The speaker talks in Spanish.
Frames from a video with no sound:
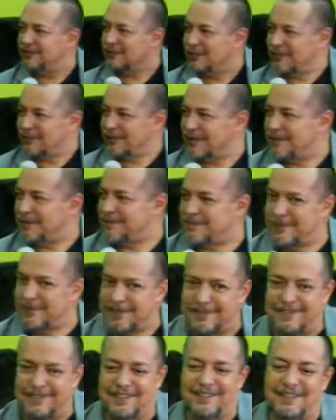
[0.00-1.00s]
con un
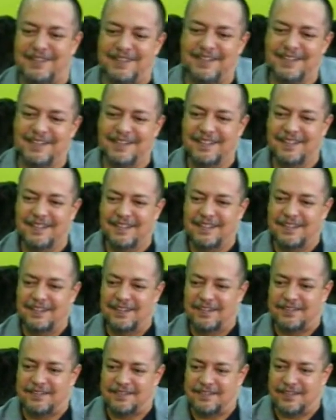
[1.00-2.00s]
ambiente
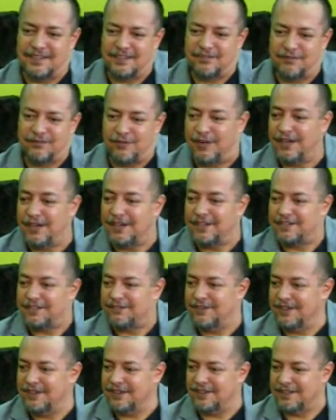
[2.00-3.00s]
este, fuera,
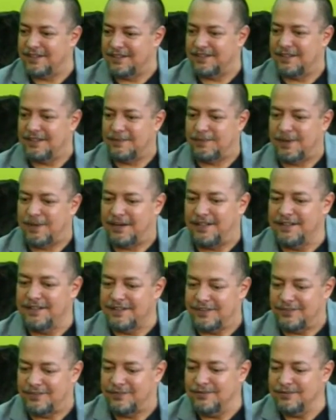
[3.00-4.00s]
fuera del
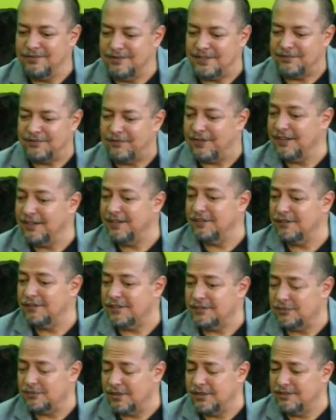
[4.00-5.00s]
planeta, ¿no? Y fuera de lo
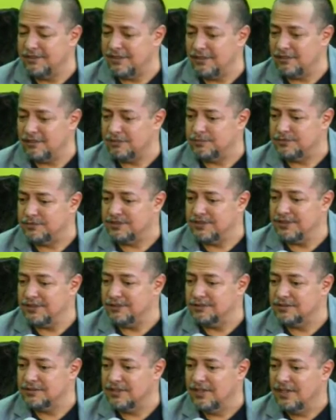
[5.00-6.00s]
que suelen ser los
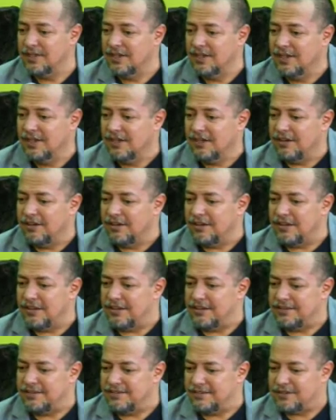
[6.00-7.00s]
museos.
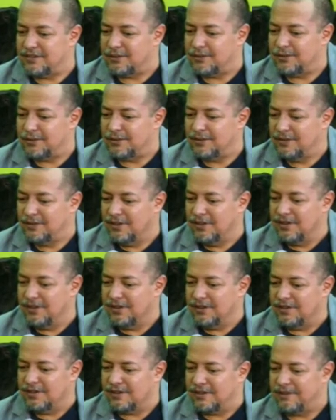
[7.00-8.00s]
Esto,
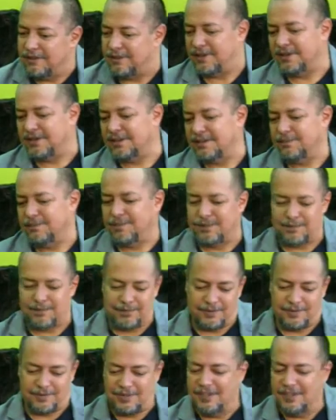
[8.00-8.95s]
a ver, que por